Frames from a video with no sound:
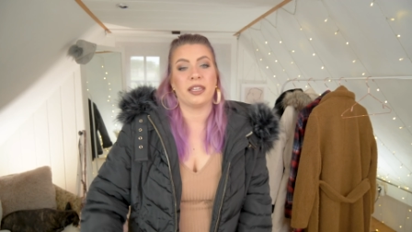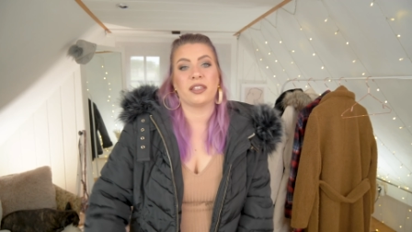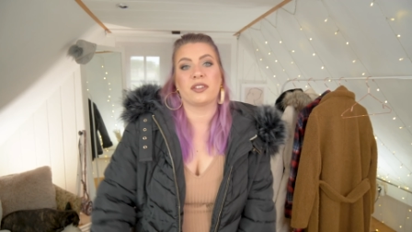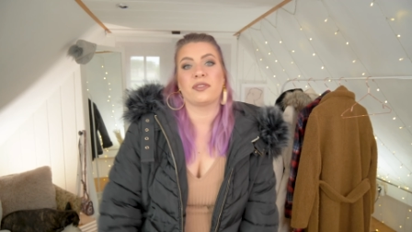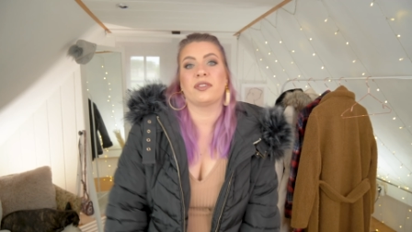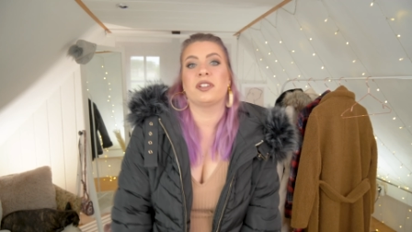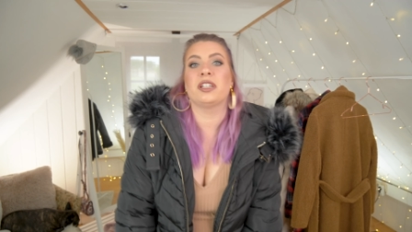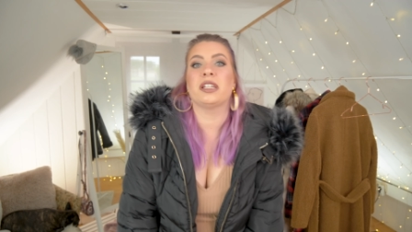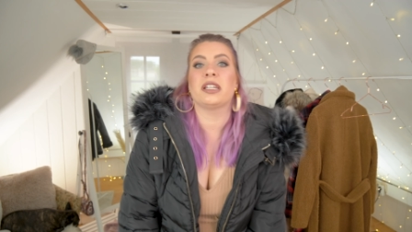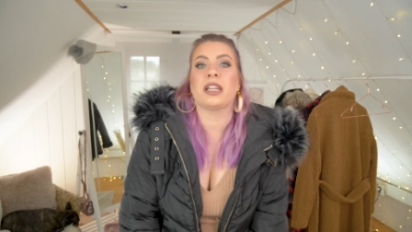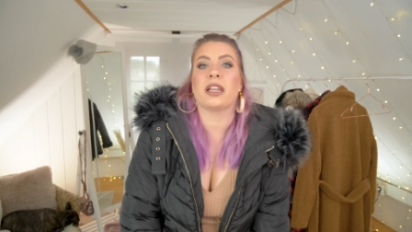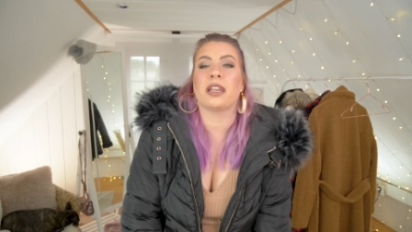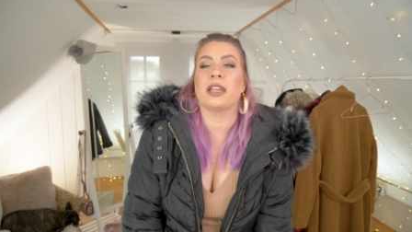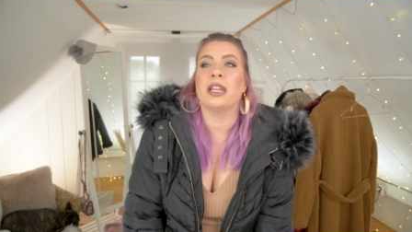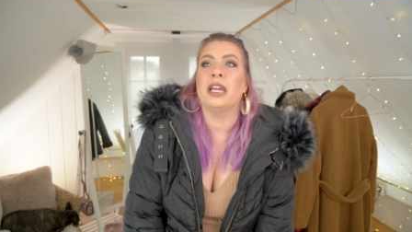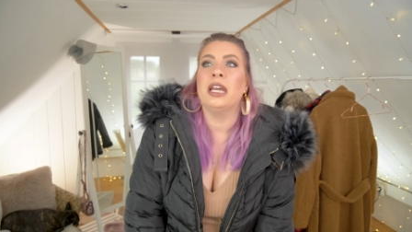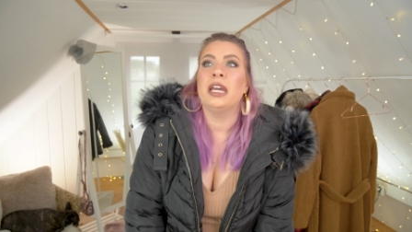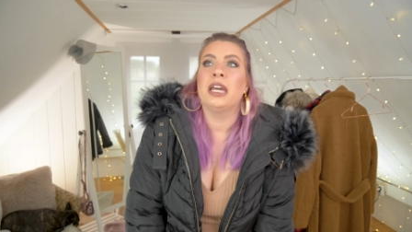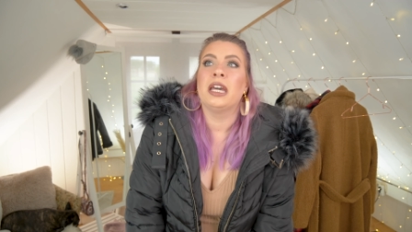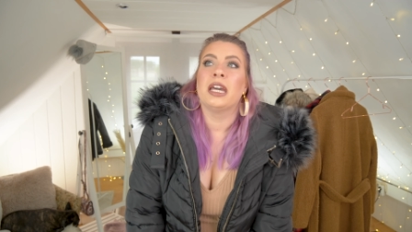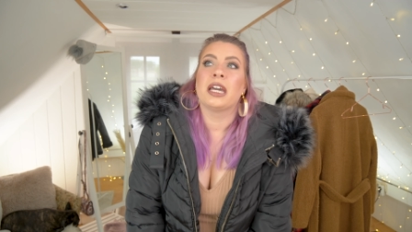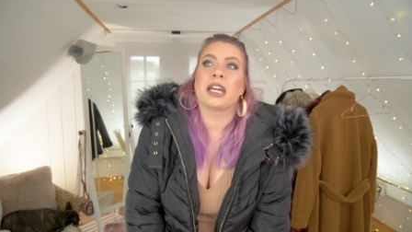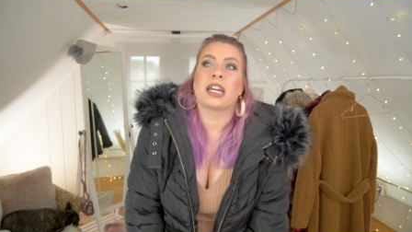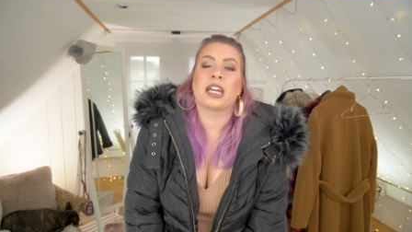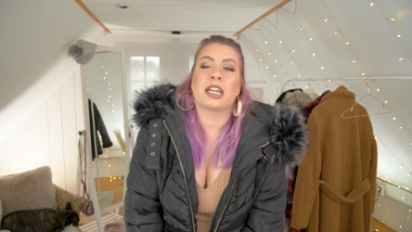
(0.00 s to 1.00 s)
Ich finde, dann
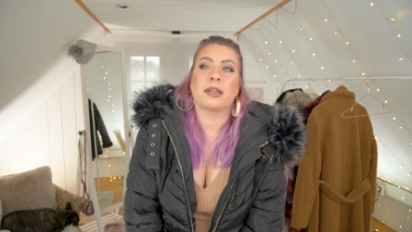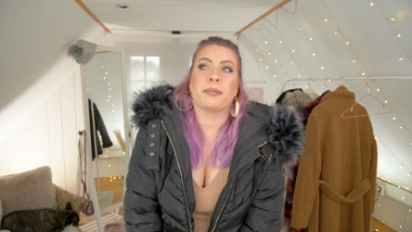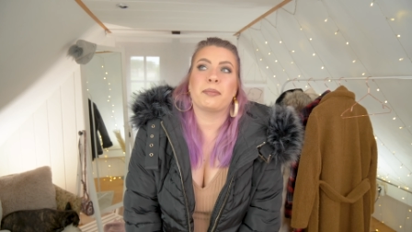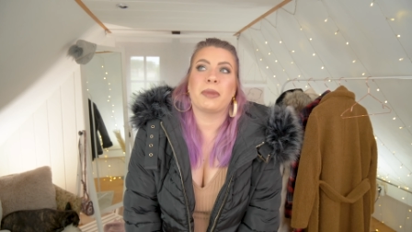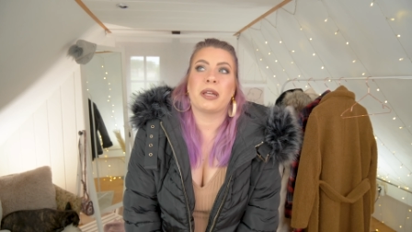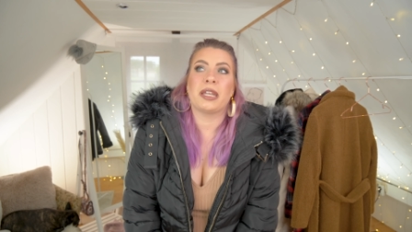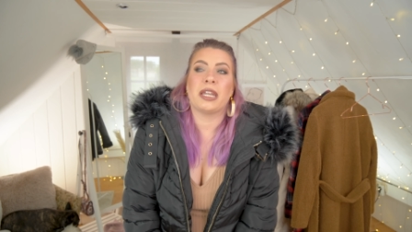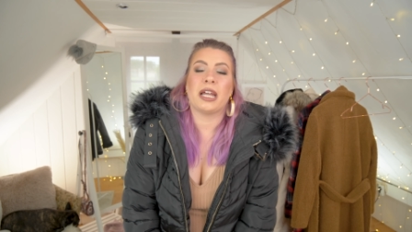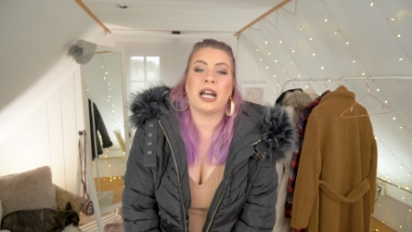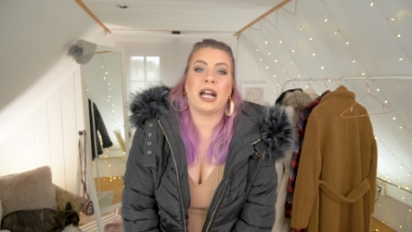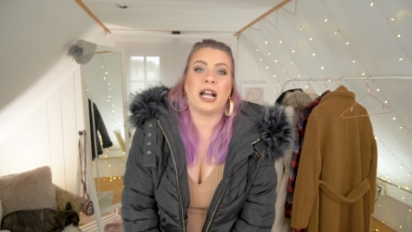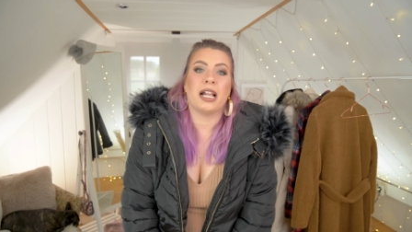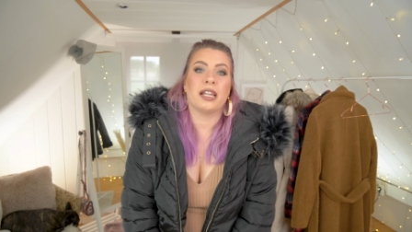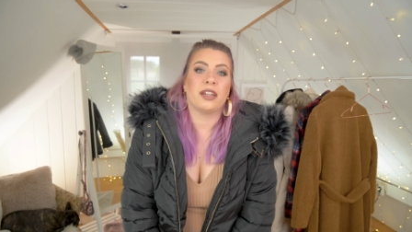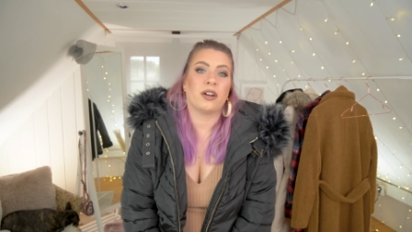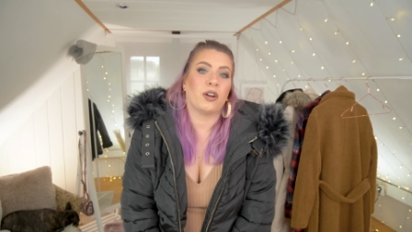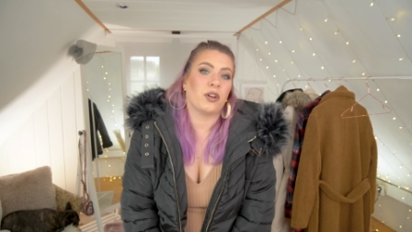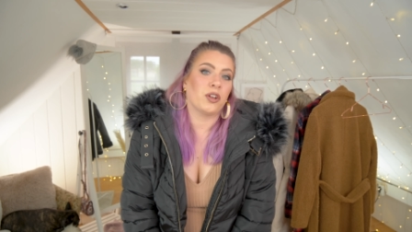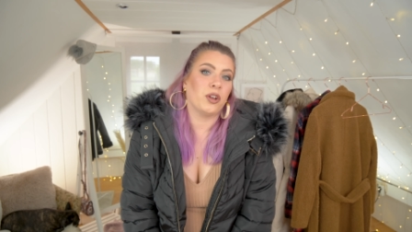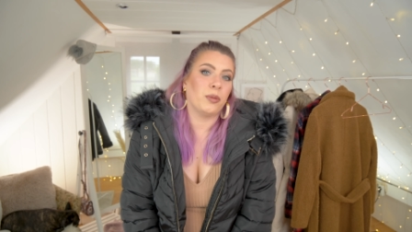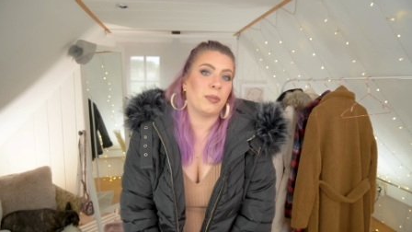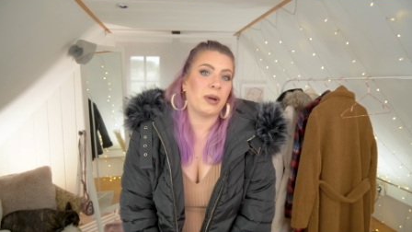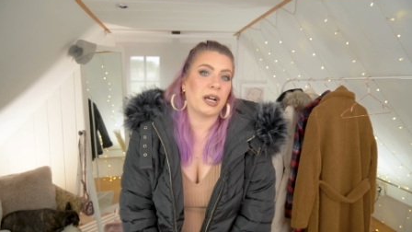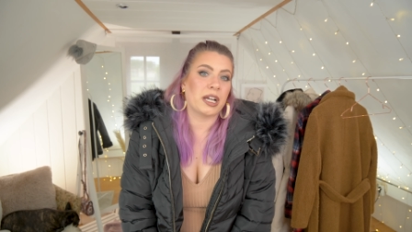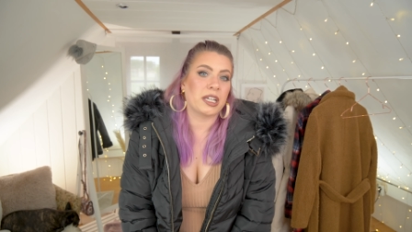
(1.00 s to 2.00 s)
kriegt man da halt
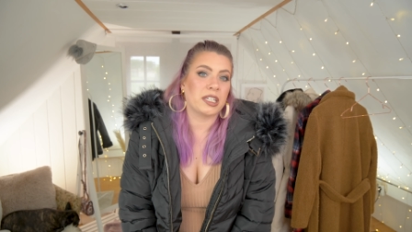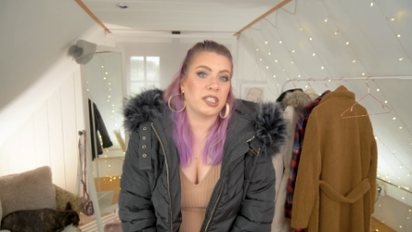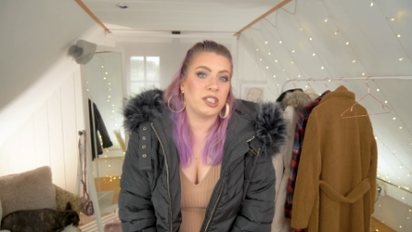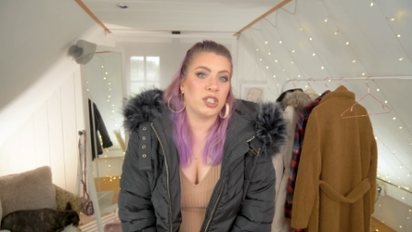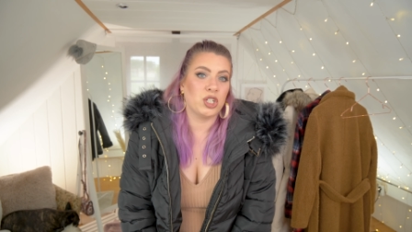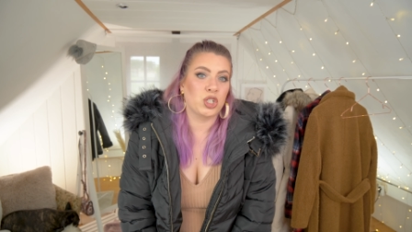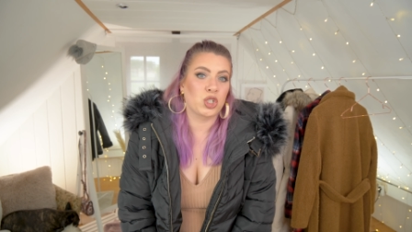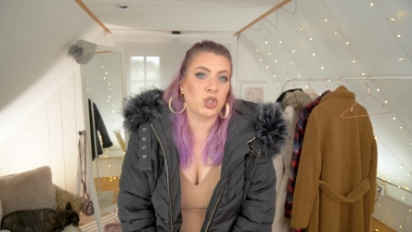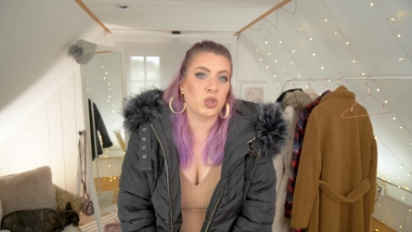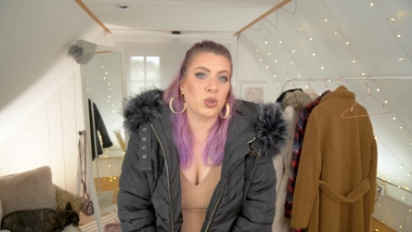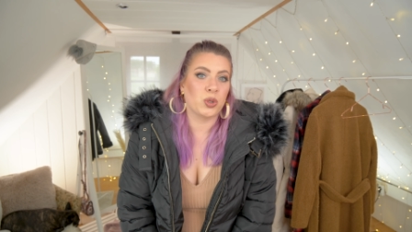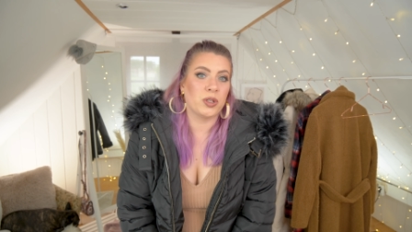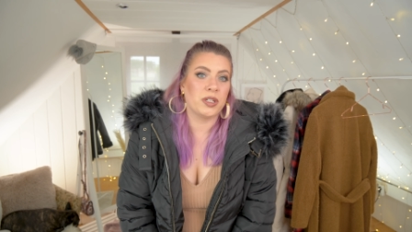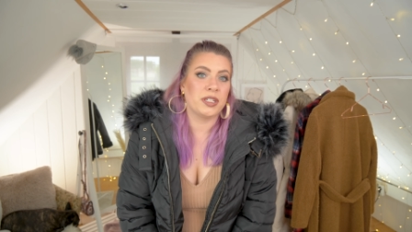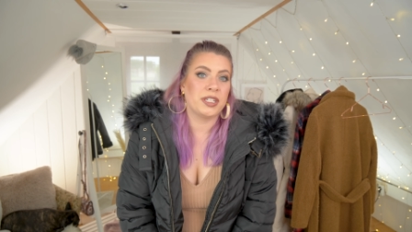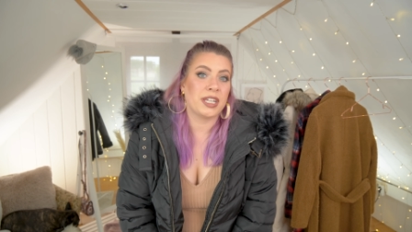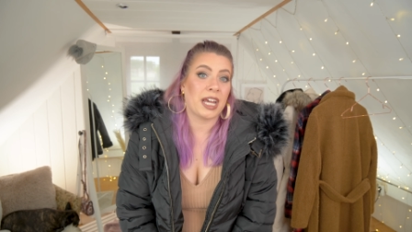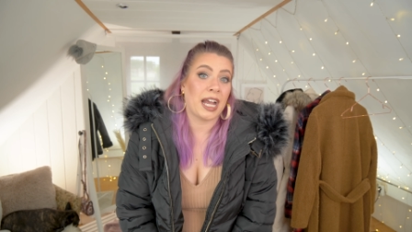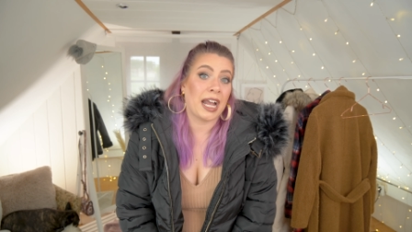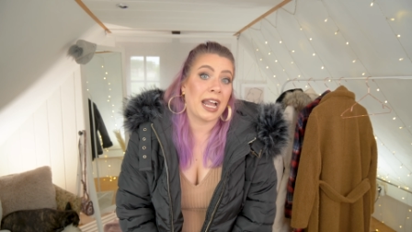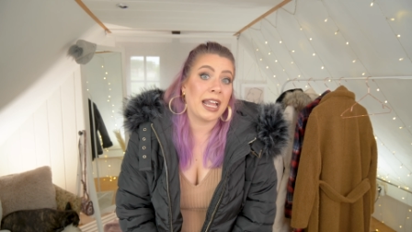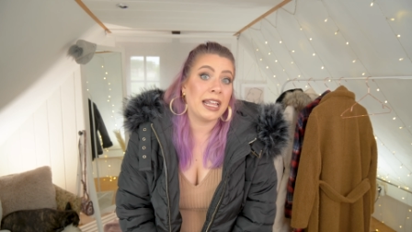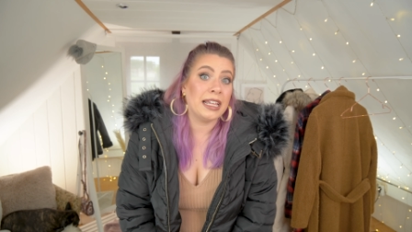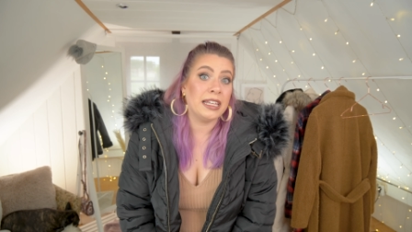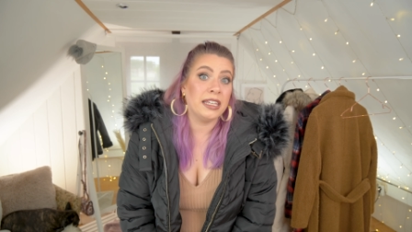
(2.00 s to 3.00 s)
auch nochmal richtig schön
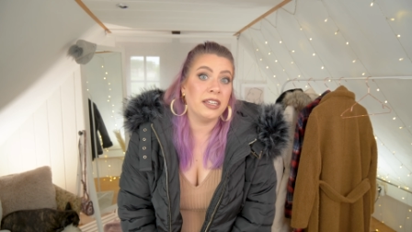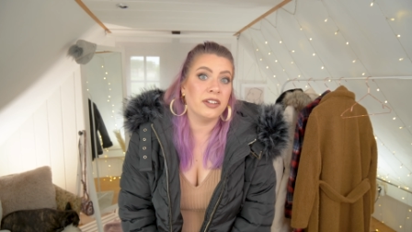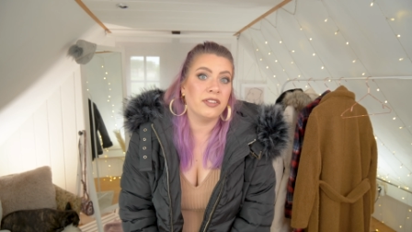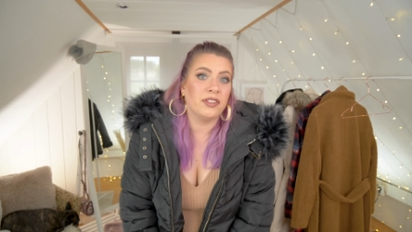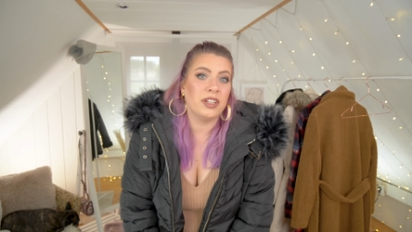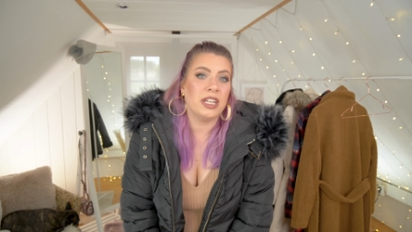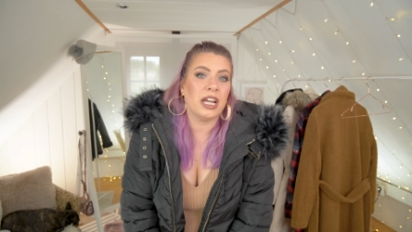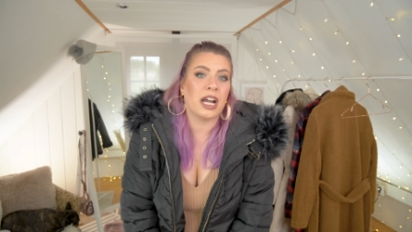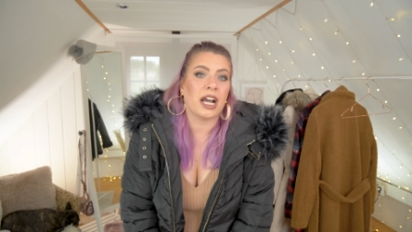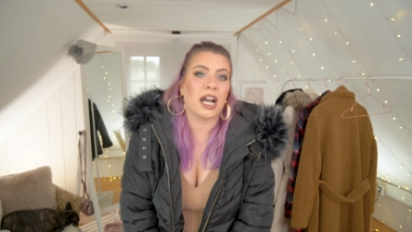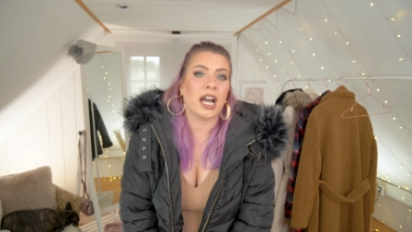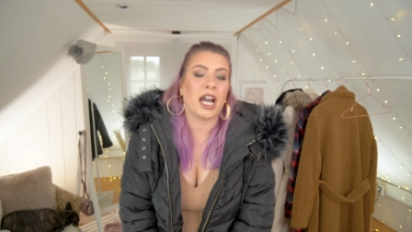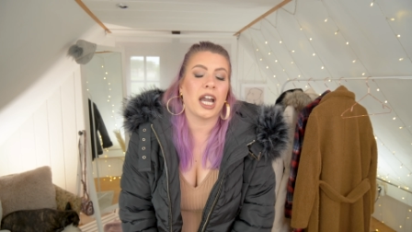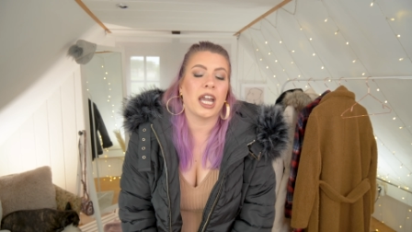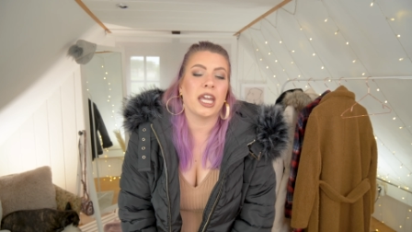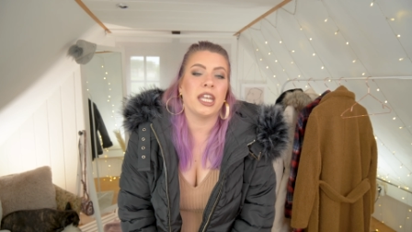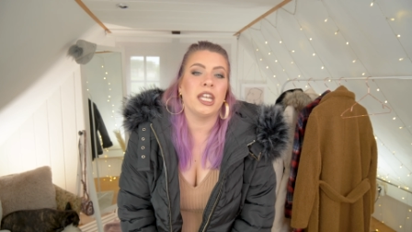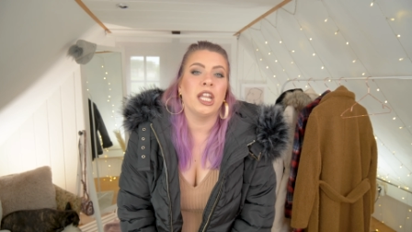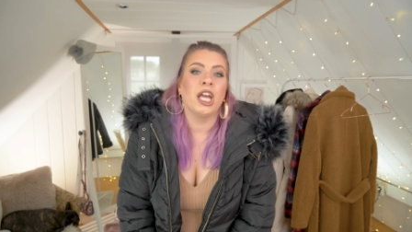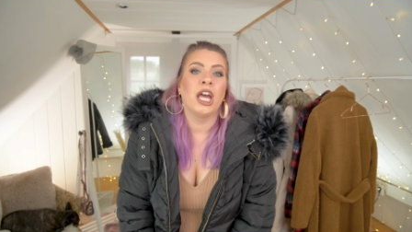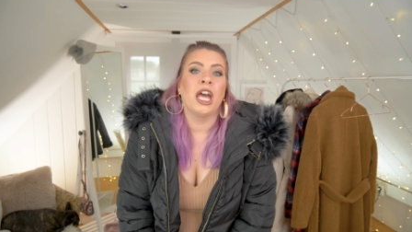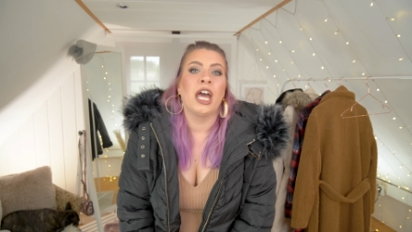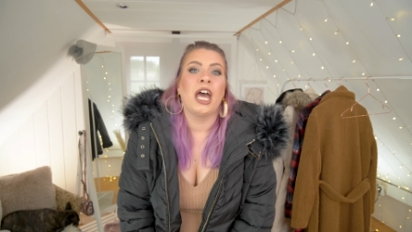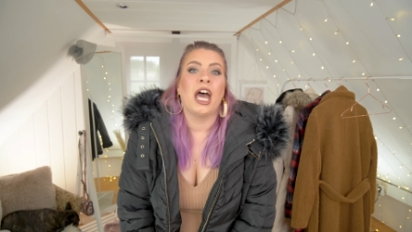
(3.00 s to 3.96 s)
Taille wieder rein.